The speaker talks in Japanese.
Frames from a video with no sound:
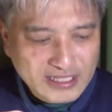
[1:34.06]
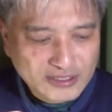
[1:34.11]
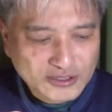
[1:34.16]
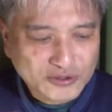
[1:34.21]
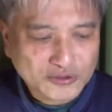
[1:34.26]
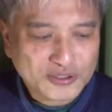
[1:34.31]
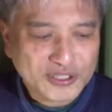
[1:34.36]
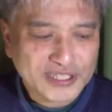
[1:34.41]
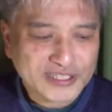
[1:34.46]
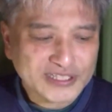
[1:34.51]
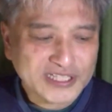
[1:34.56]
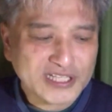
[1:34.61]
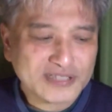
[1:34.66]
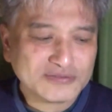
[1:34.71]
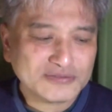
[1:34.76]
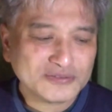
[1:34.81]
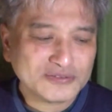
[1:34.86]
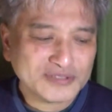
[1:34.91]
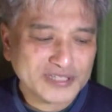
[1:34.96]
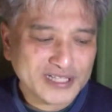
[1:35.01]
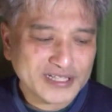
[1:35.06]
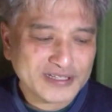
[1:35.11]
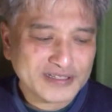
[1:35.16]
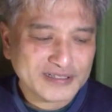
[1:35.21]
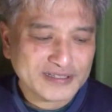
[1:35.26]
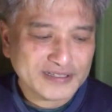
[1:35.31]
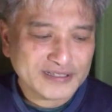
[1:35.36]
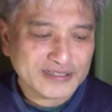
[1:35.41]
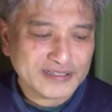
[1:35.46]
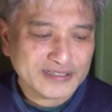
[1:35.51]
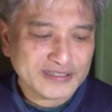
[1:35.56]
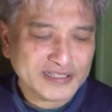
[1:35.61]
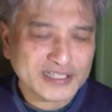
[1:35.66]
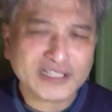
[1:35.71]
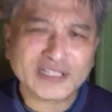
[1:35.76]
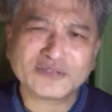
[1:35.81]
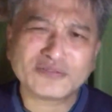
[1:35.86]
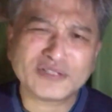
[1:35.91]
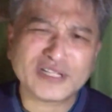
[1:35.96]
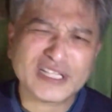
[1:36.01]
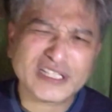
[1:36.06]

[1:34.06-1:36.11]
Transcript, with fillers: ちょっとね財布のね中の